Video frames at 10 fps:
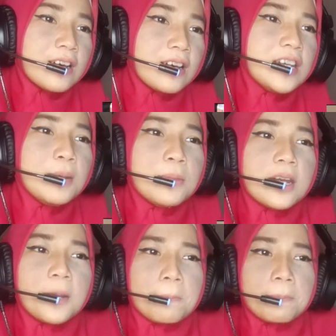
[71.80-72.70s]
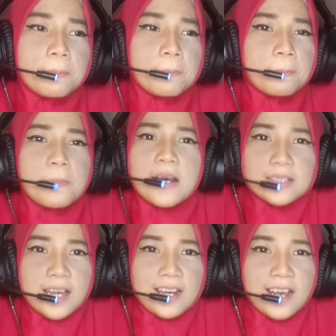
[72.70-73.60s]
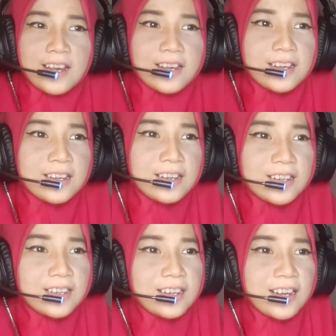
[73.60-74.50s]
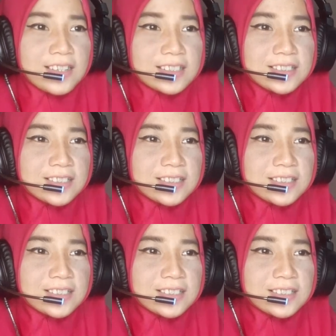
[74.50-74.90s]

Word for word: ini mirip bazar ya, guys.